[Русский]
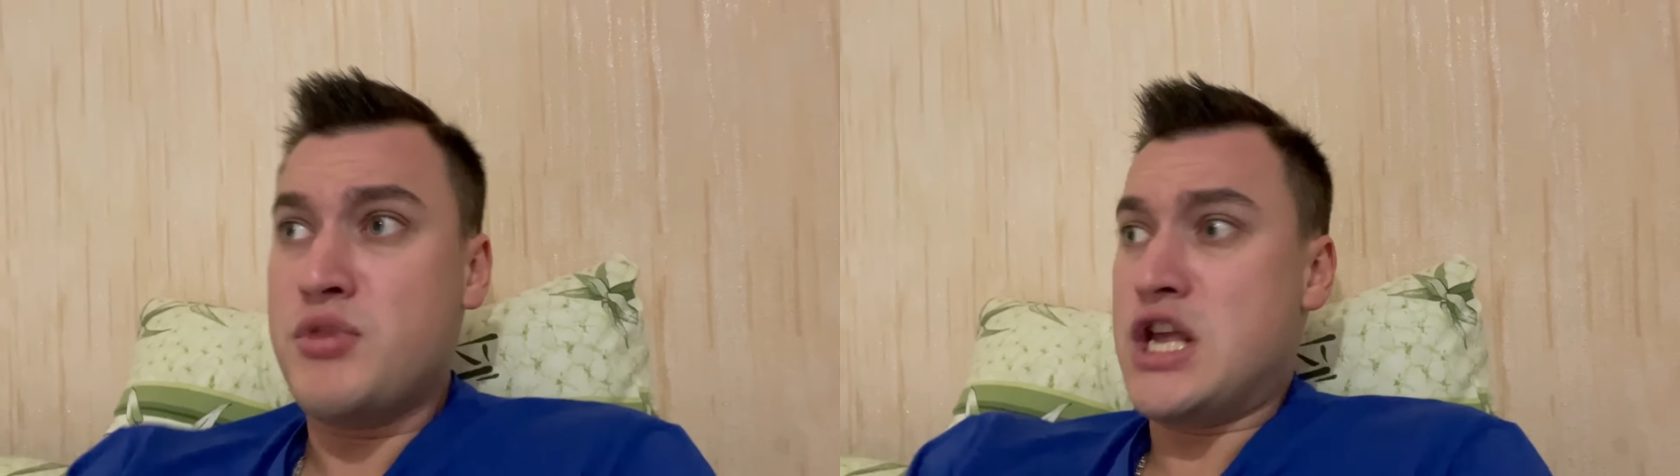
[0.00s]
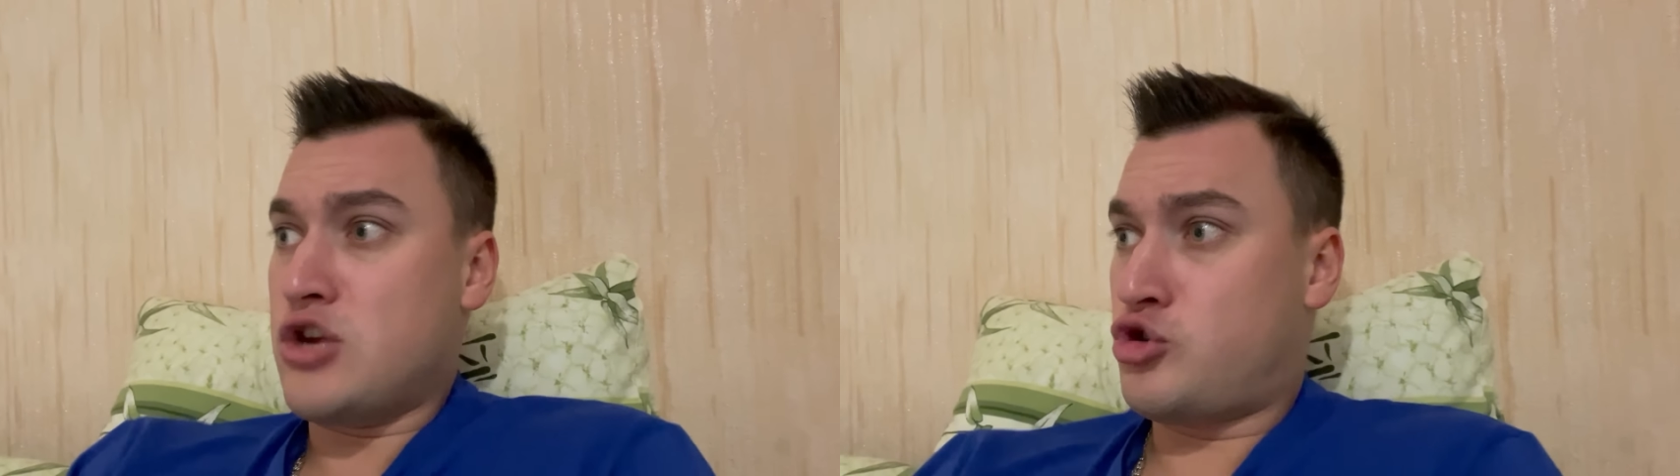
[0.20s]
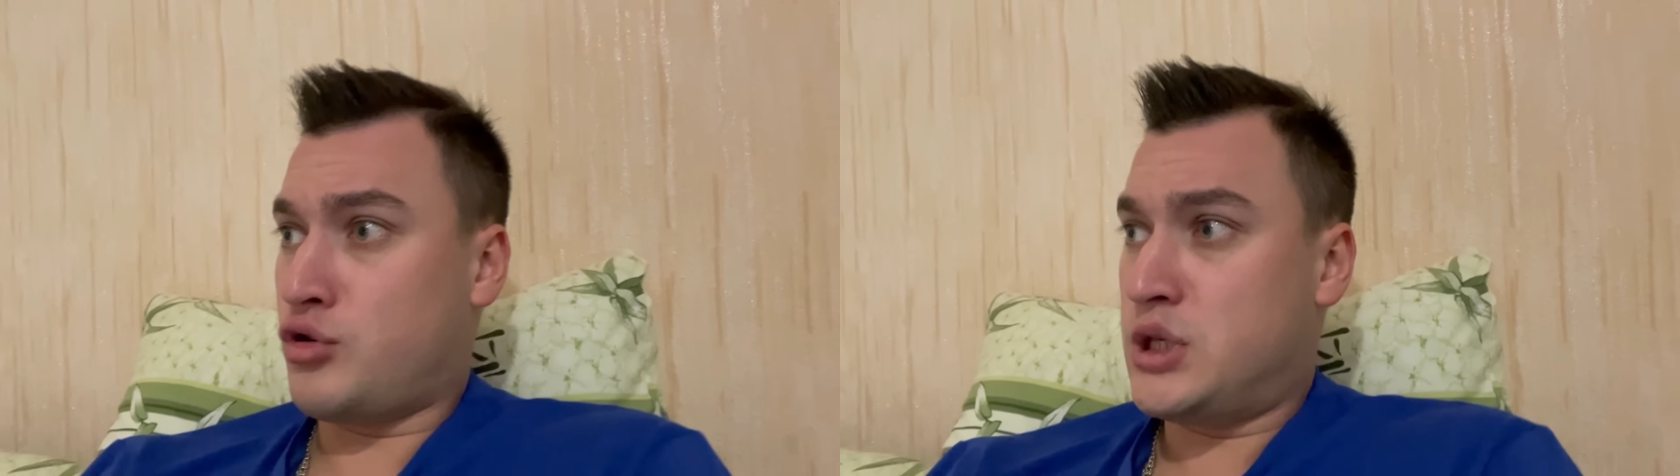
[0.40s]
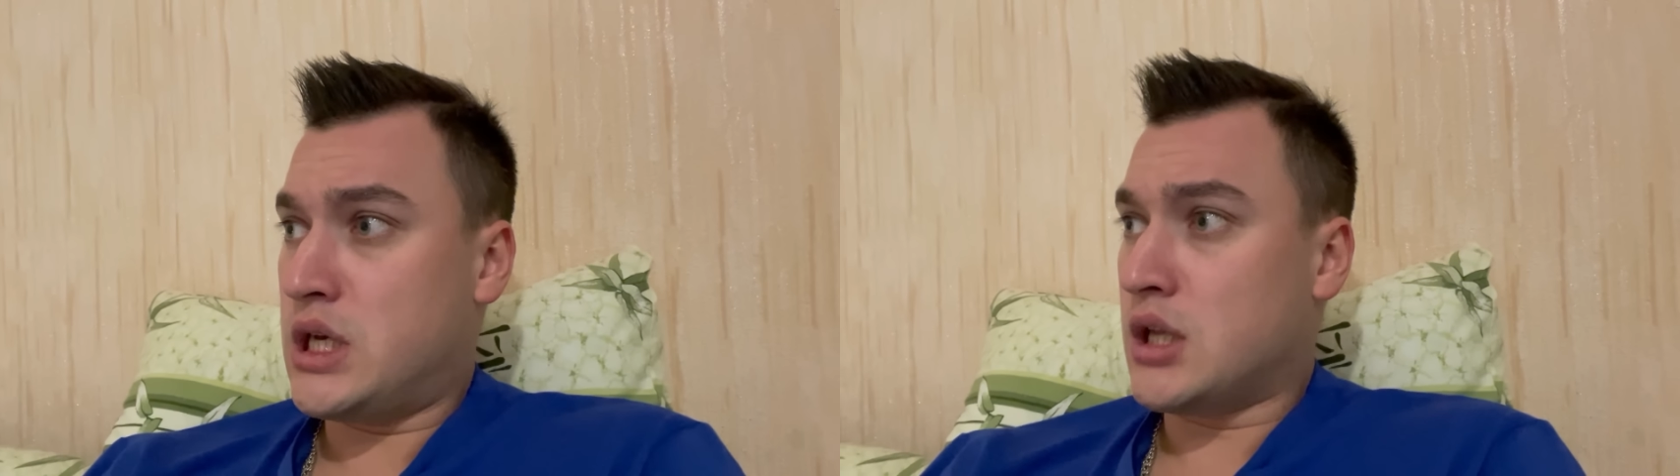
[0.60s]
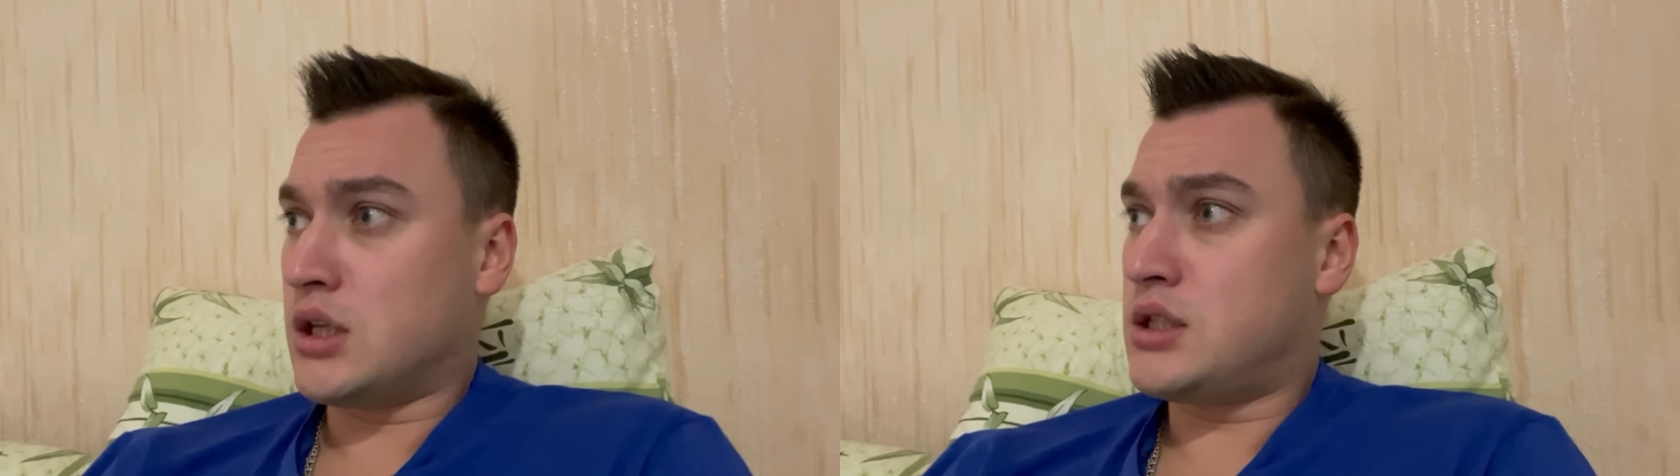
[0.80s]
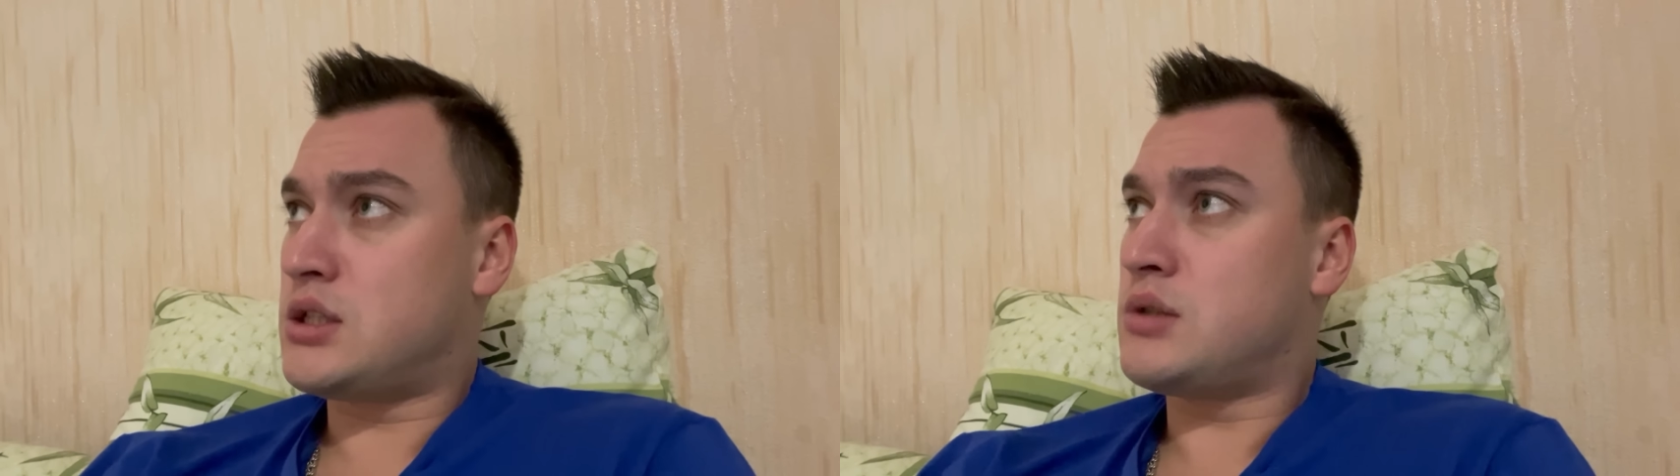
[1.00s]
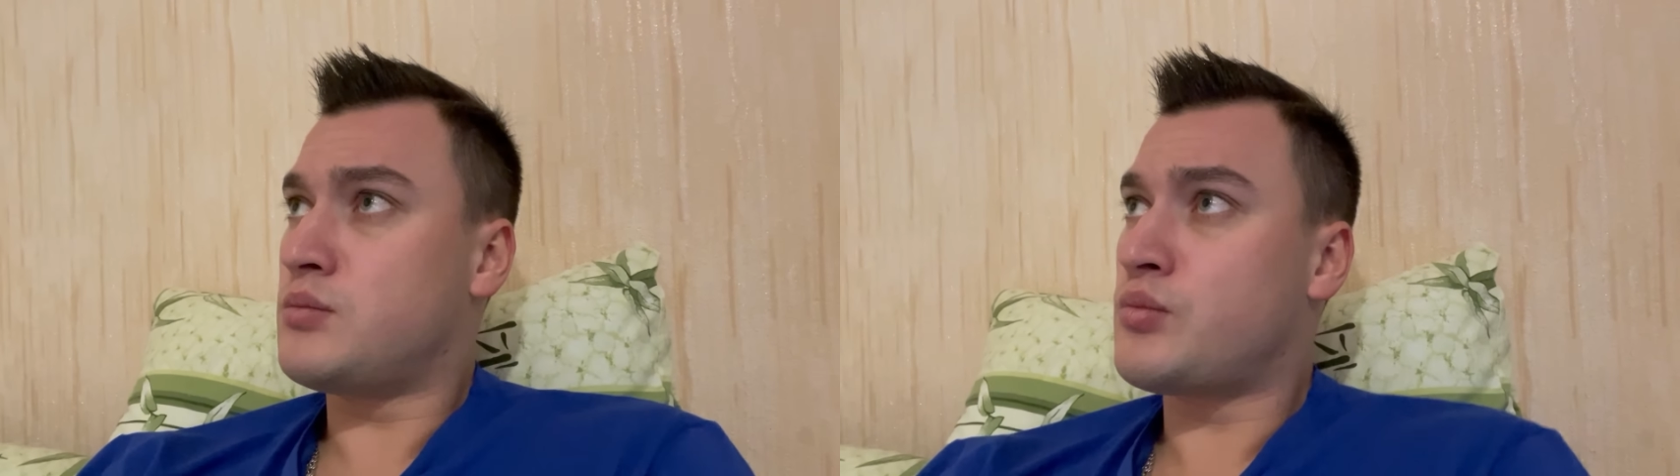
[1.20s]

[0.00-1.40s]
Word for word: мне что делать?